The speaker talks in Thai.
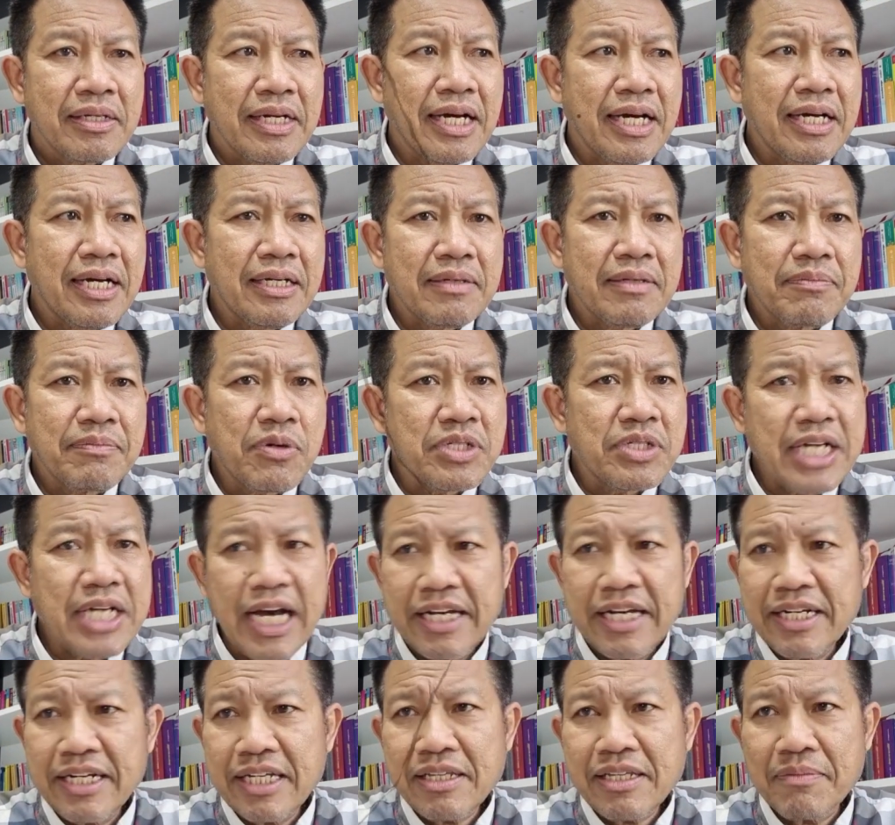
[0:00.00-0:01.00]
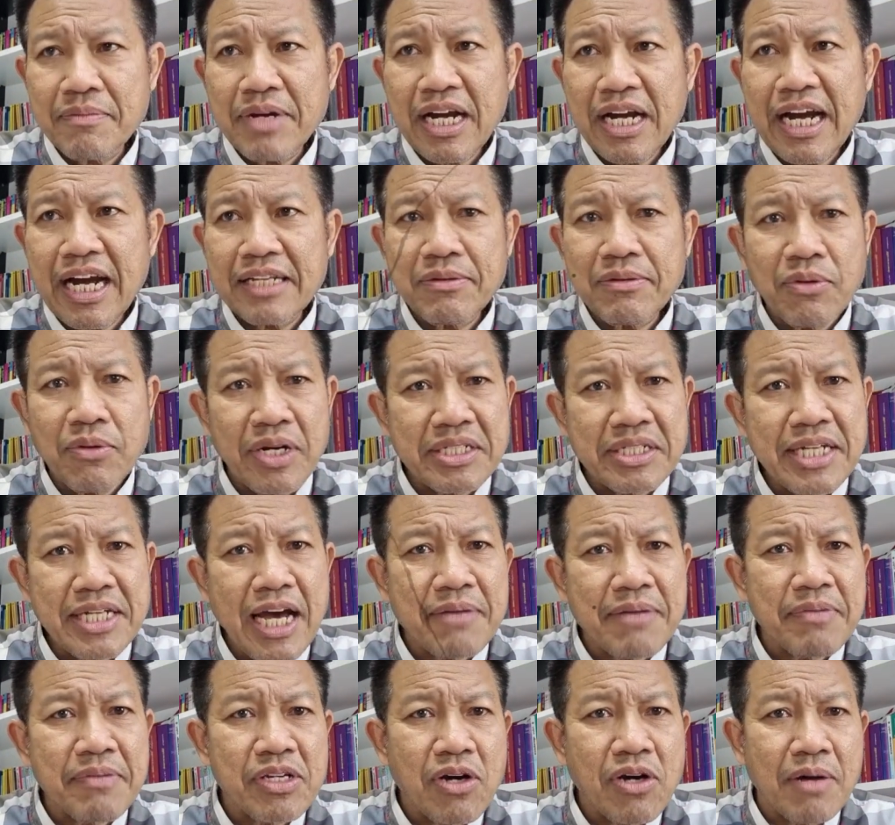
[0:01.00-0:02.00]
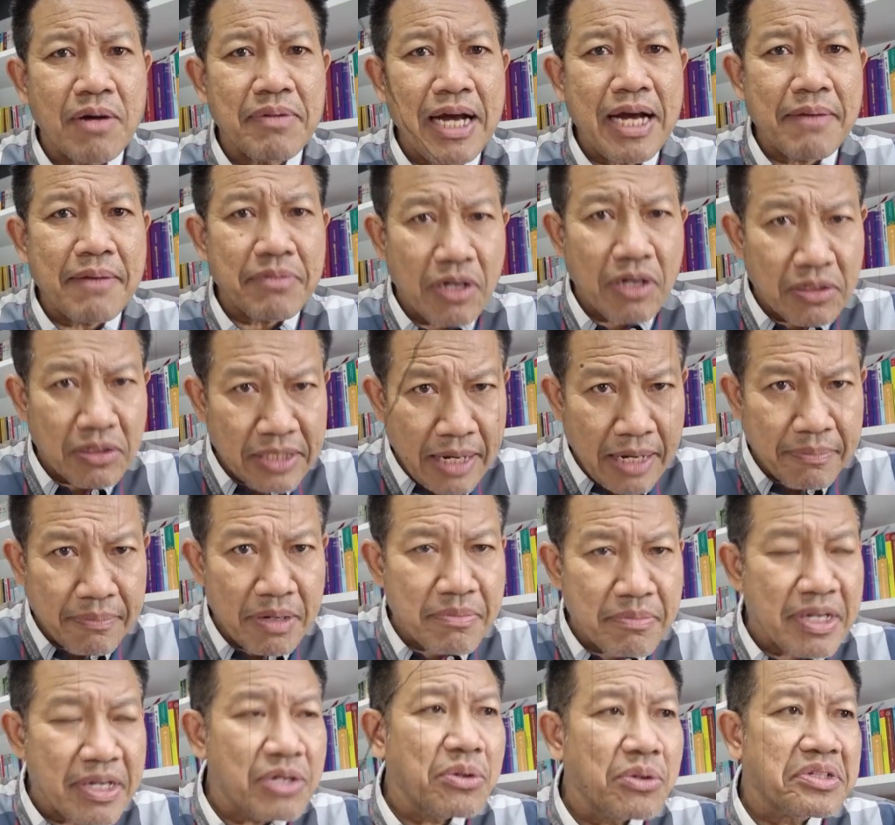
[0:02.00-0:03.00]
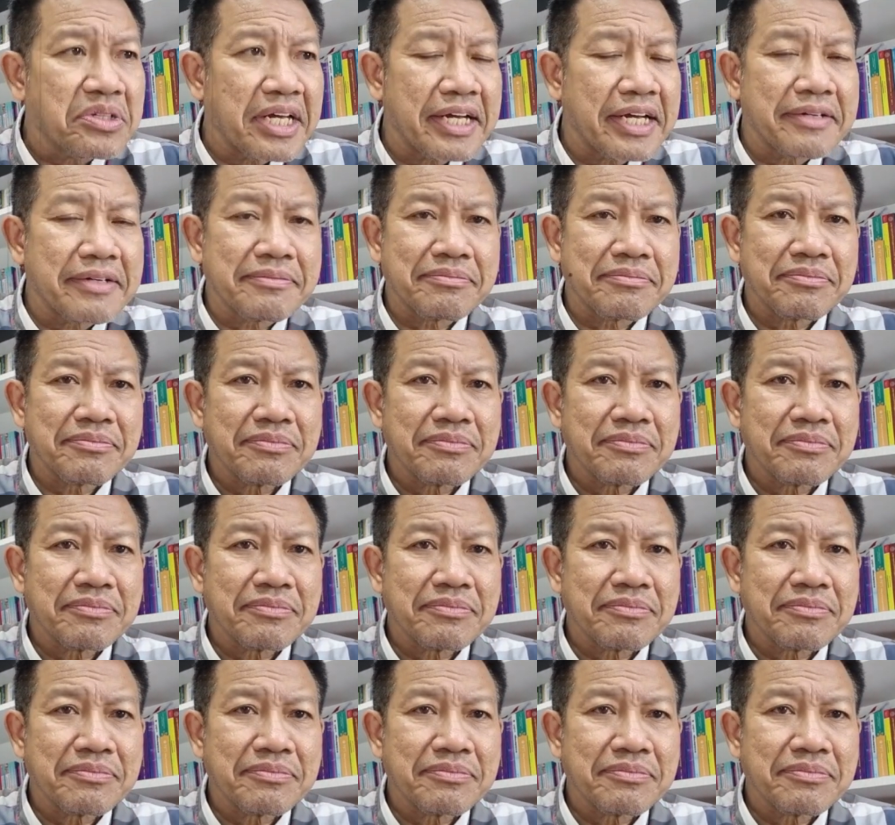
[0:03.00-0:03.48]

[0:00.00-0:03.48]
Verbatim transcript: นะผู้ใหญ่ในสำนักงานตำรวจแห่งชาติไม่ยอมรับหรอกแต่มันมีอยู่จริง